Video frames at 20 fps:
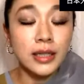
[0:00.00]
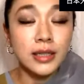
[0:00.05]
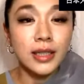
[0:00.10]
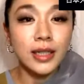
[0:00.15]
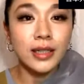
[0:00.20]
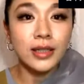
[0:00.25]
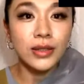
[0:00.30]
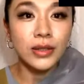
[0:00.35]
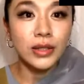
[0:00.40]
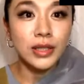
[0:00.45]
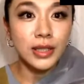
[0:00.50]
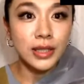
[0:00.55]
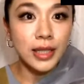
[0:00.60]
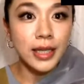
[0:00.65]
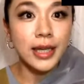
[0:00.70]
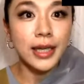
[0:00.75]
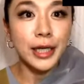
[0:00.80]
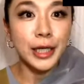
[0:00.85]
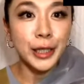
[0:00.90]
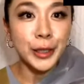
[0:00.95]
ダンサーとし
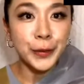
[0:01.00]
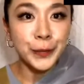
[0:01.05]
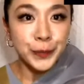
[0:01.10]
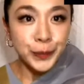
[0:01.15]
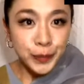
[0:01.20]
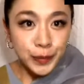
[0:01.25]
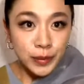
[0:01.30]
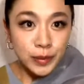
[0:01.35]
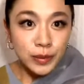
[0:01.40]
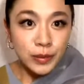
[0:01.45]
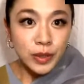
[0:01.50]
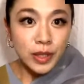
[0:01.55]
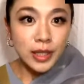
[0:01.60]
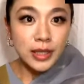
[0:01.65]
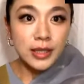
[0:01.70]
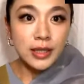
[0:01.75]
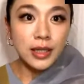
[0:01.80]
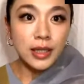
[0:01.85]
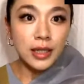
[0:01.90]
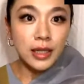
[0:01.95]
て、
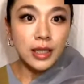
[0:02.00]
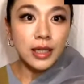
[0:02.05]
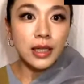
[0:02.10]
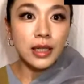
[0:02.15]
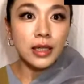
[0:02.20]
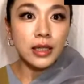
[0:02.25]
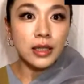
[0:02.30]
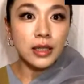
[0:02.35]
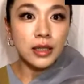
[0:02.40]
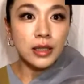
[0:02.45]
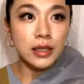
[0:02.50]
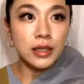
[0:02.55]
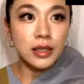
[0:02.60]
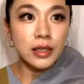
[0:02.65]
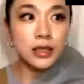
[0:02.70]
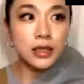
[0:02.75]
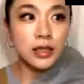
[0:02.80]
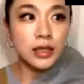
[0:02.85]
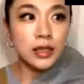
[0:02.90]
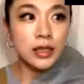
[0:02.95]
昔から、
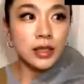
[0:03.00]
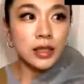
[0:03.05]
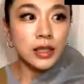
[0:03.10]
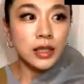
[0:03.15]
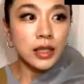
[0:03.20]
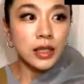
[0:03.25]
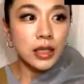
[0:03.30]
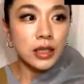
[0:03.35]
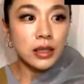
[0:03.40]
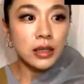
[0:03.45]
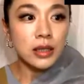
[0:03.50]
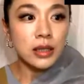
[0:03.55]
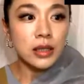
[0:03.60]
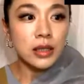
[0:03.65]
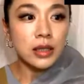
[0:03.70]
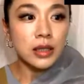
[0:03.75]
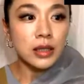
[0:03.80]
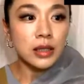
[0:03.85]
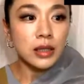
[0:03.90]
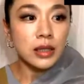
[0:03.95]

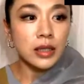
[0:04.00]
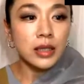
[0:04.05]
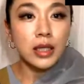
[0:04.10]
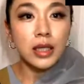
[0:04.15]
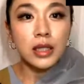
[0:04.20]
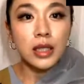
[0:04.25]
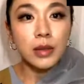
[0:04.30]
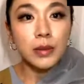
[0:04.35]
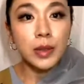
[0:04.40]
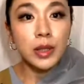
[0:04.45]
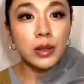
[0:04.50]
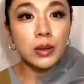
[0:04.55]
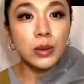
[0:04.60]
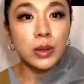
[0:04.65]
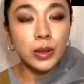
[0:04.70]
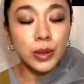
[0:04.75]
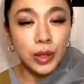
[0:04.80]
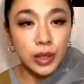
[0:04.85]
えー、エンターテインメント